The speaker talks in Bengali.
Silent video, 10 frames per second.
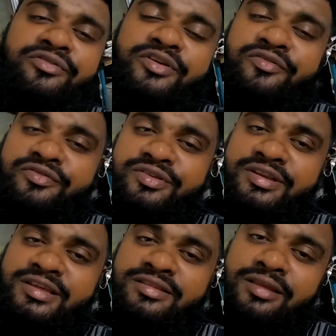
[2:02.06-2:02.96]

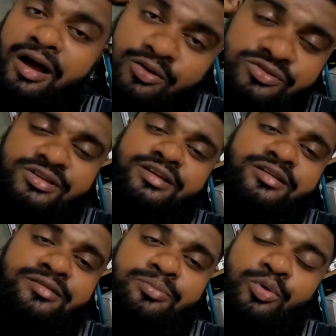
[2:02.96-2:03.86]
ফিফটি থাউজেন্ড
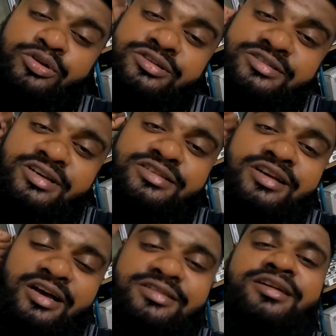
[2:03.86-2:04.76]
পঞ্চাশ
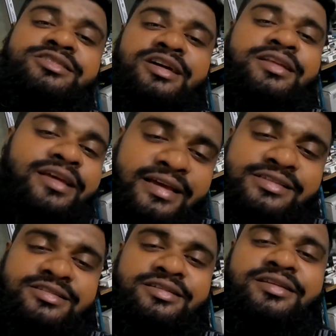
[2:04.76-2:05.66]
হাজার ছাড়িয়ে
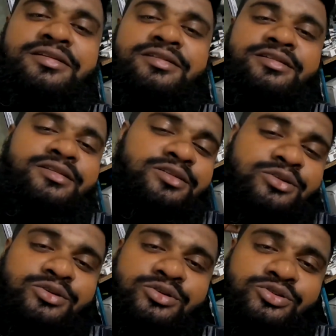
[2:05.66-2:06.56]
গেছে
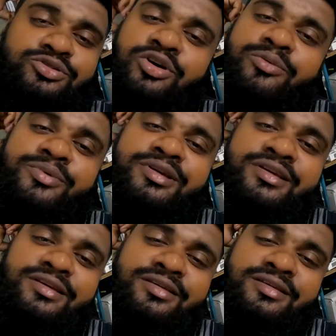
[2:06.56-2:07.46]
সবই
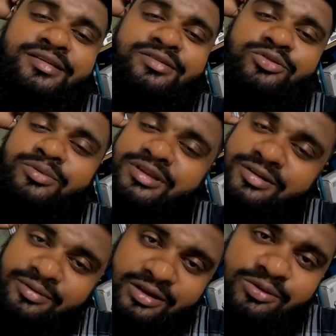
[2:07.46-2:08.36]

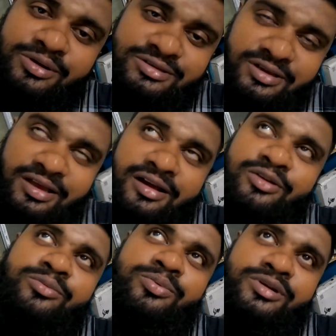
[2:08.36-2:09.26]
তোমাদের ভালোবাসা
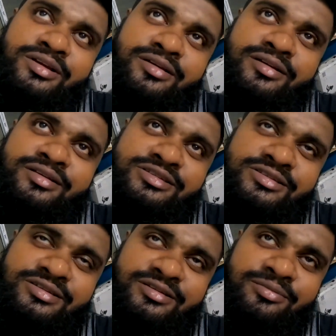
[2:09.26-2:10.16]
আর ওপরে
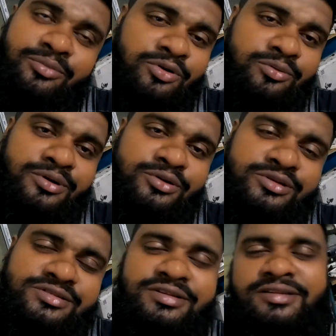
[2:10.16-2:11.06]
যে বড়মা
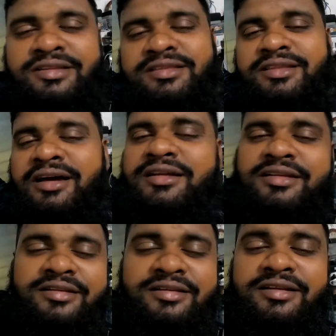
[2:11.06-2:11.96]
রয়েছে তার
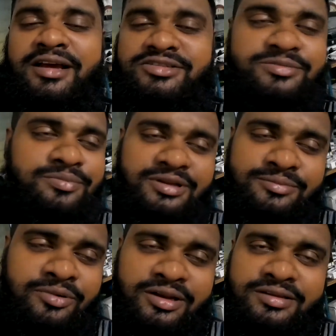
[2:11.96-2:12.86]
আশীর্বাদ
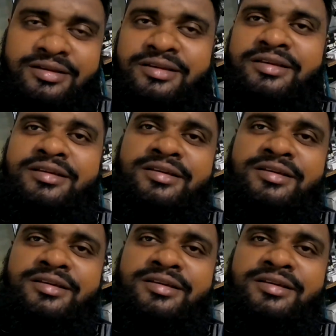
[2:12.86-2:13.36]
বলা যায়